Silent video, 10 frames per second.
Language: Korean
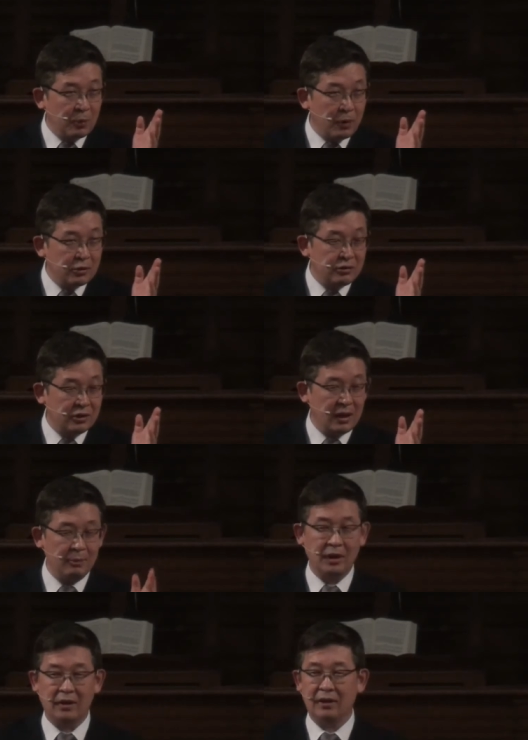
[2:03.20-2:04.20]
내 눈으로 볼 수
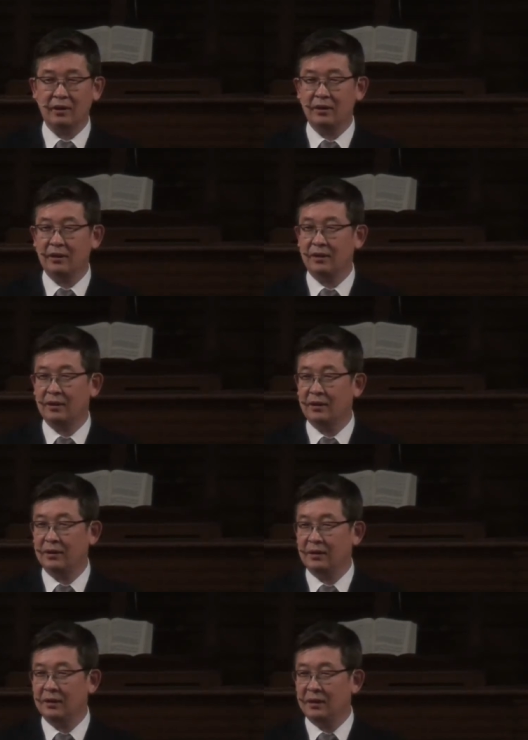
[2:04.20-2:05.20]
있다면,
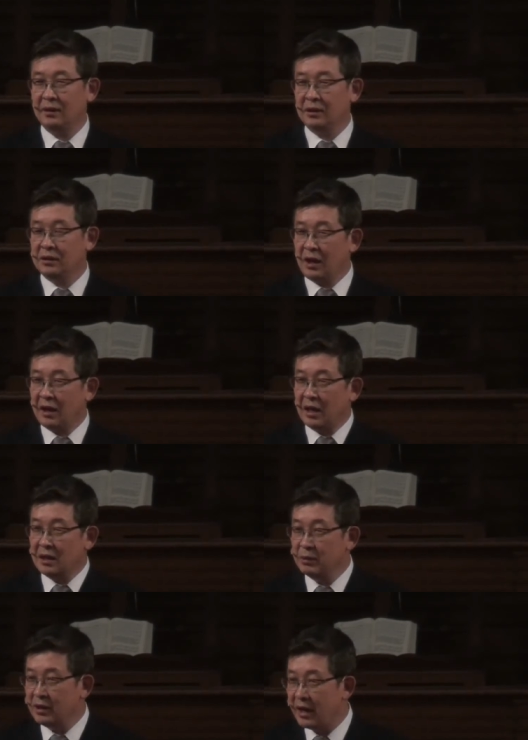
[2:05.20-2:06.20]
그
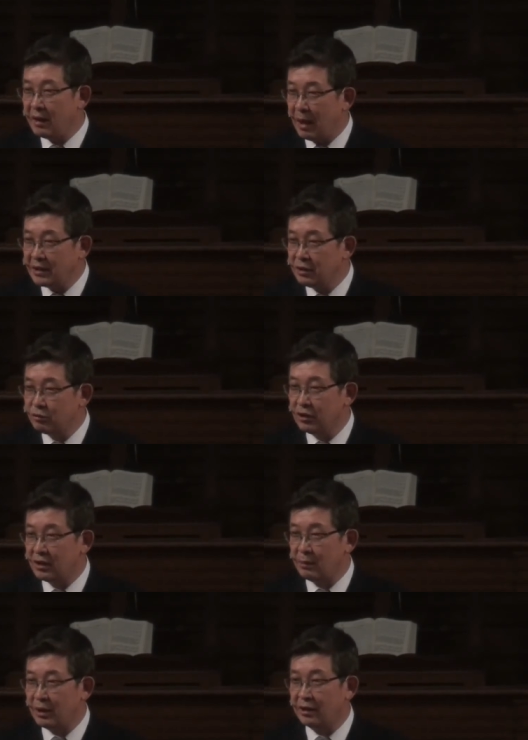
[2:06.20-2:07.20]
하나님을 내가 만질
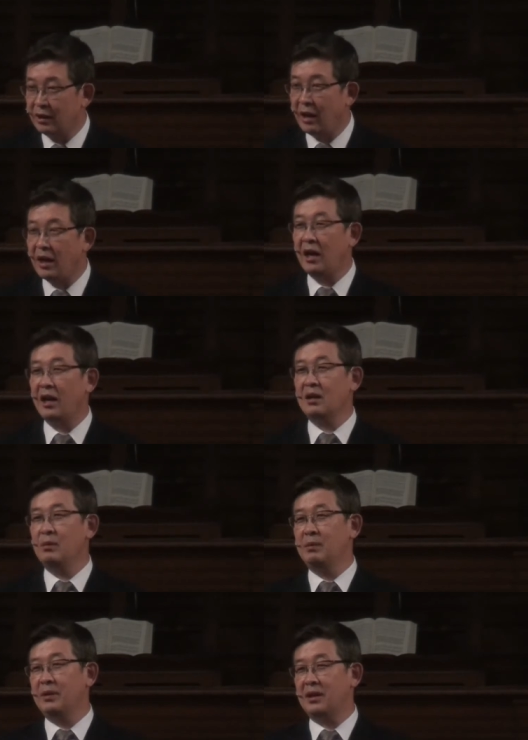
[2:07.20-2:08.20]
수 있다면, 난
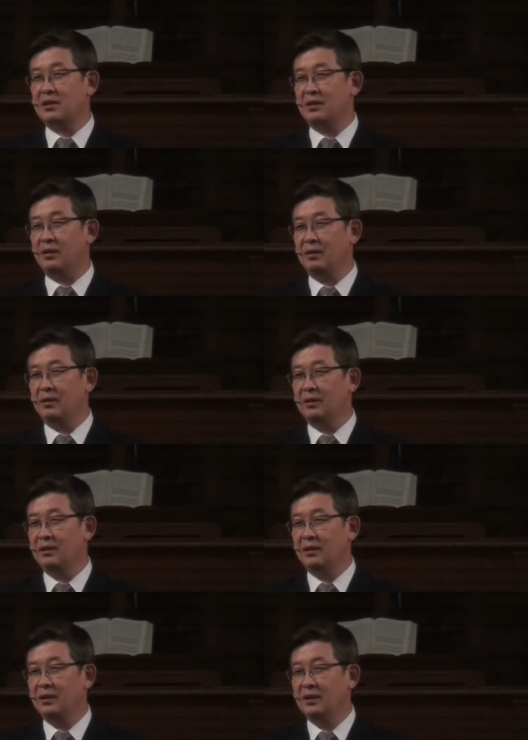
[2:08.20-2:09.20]
하나님을 믿겠소.
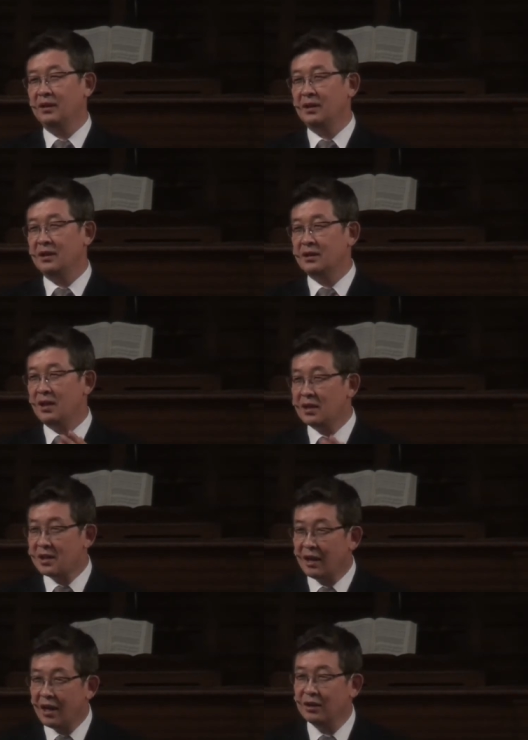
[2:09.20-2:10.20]

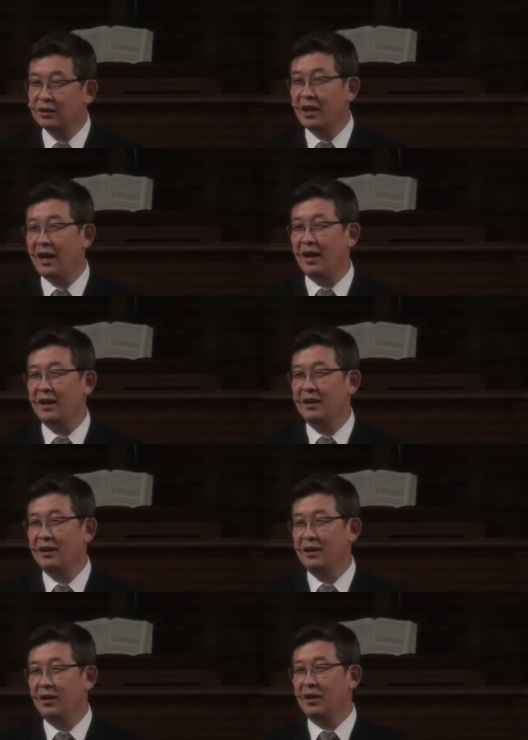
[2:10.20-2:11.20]
세상에 이렇게
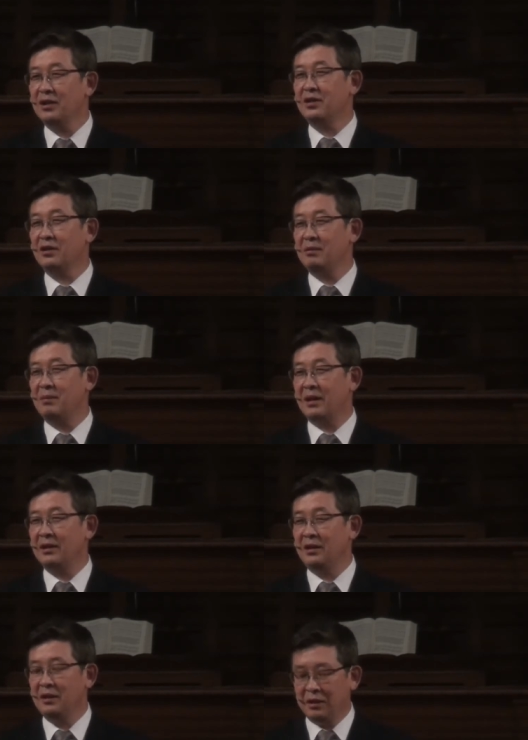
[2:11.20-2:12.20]
어리석은
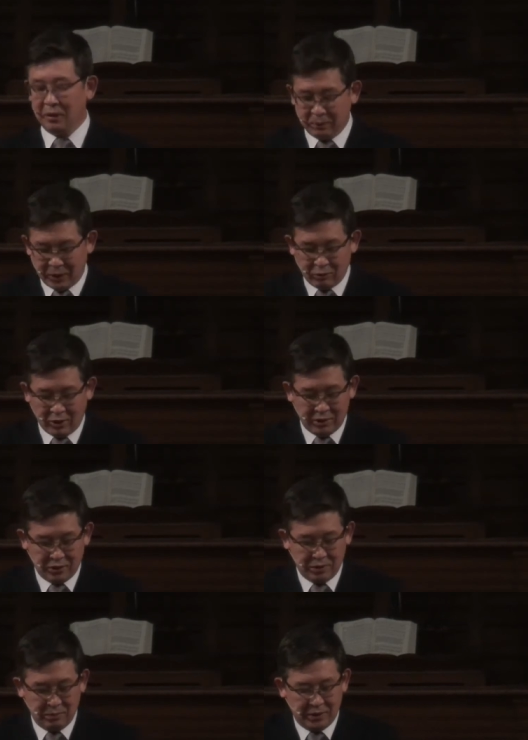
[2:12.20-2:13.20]
말은 없다고
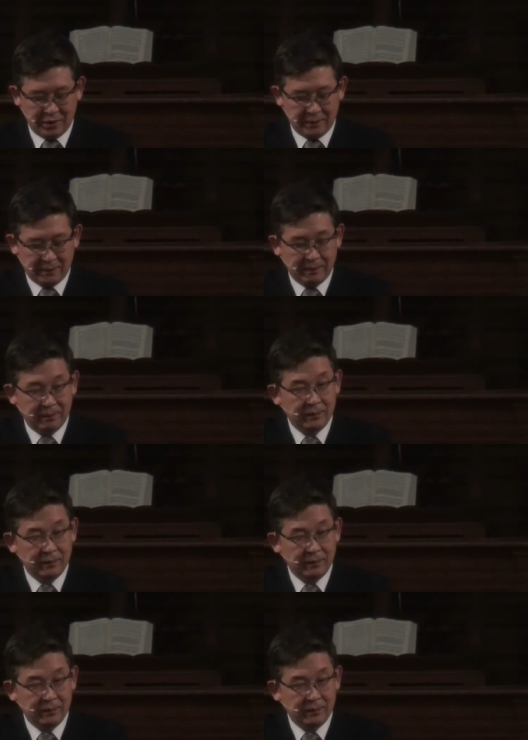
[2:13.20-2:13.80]
하는 것입니다.